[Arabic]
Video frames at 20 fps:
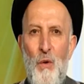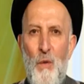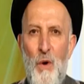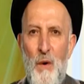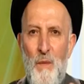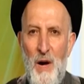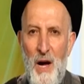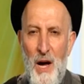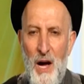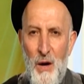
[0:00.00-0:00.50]

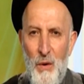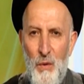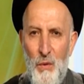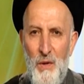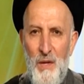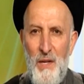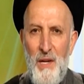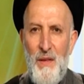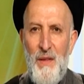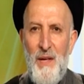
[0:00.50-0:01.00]
ومع
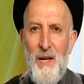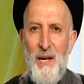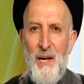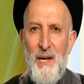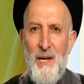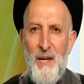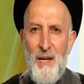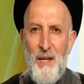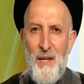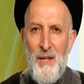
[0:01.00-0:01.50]
كل
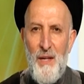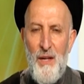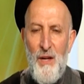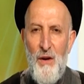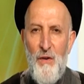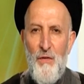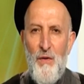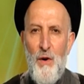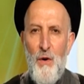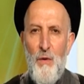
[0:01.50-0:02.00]
ذلك
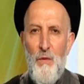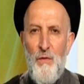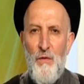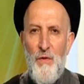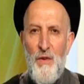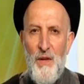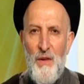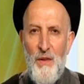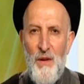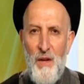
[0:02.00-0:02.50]
فهم
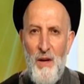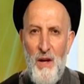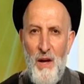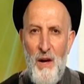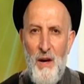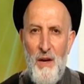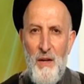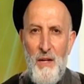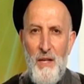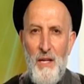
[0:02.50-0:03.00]
في
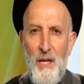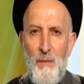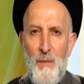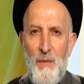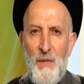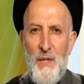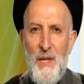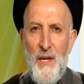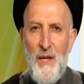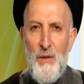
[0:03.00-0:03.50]
ضلالهم
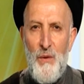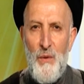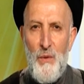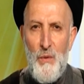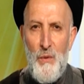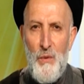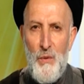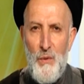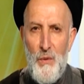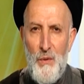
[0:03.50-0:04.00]

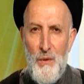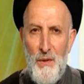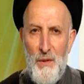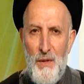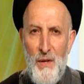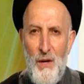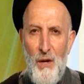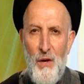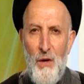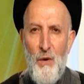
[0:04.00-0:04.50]
سادرون
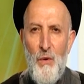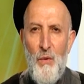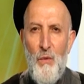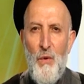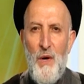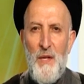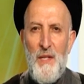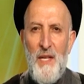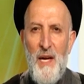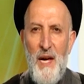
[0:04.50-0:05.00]

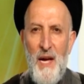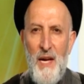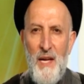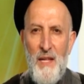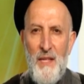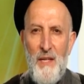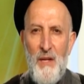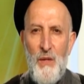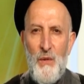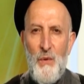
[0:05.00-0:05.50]

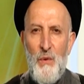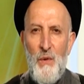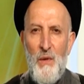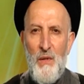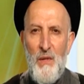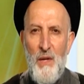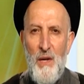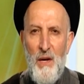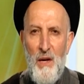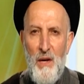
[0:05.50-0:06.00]
وتحت
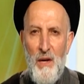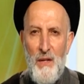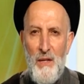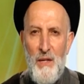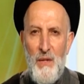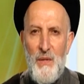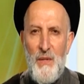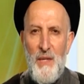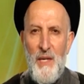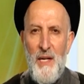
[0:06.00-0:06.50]

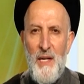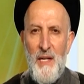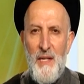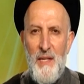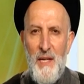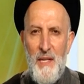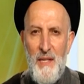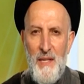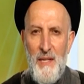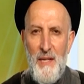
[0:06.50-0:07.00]
سلطان
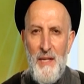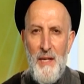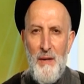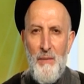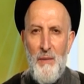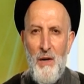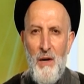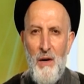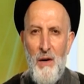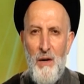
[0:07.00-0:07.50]

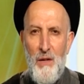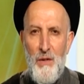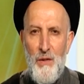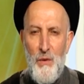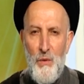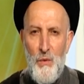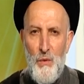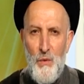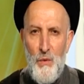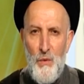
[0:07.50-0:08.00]
سادتهم
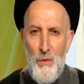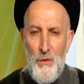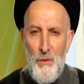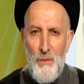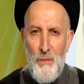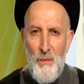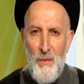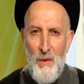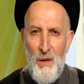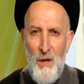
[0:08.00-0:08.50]

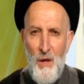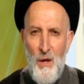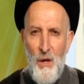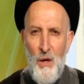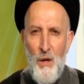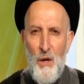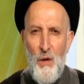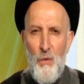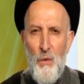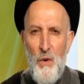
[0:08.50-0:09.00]
خانعون
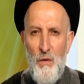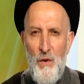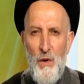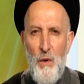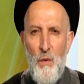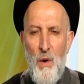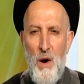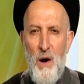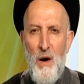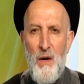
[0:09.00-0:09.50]
وفي
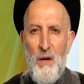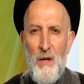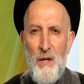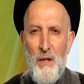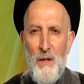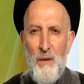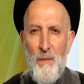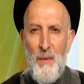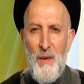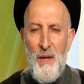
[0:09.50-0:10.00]

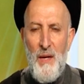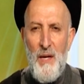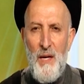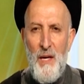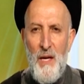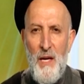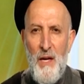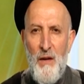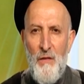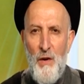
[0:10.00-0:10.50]
الواقع
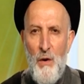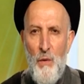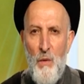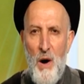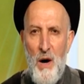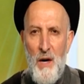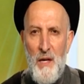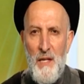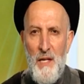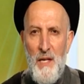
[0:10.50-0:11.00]
في
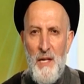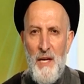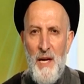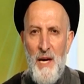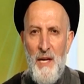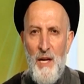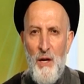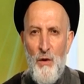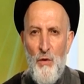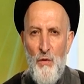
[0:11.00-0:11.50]
الواقع
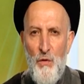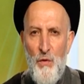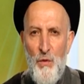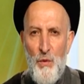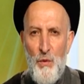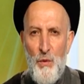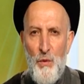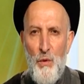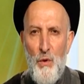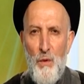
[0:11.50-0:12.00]
كان
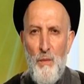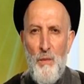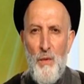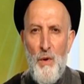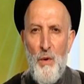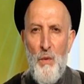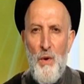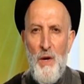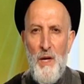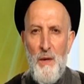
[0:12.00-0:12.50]
كفرهم
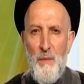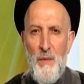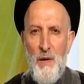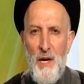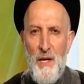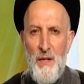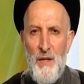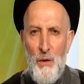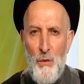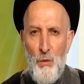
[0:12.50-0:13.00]

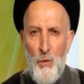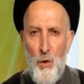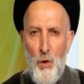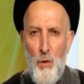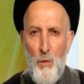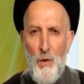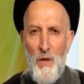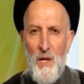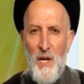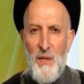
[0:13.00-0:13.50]

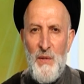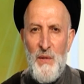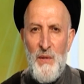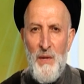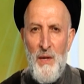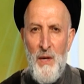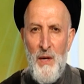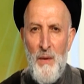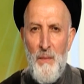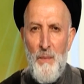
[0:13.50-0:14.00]
وعبادتهم
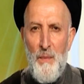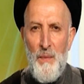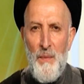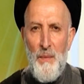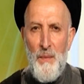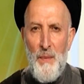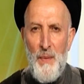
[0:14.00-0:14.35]
الاصنام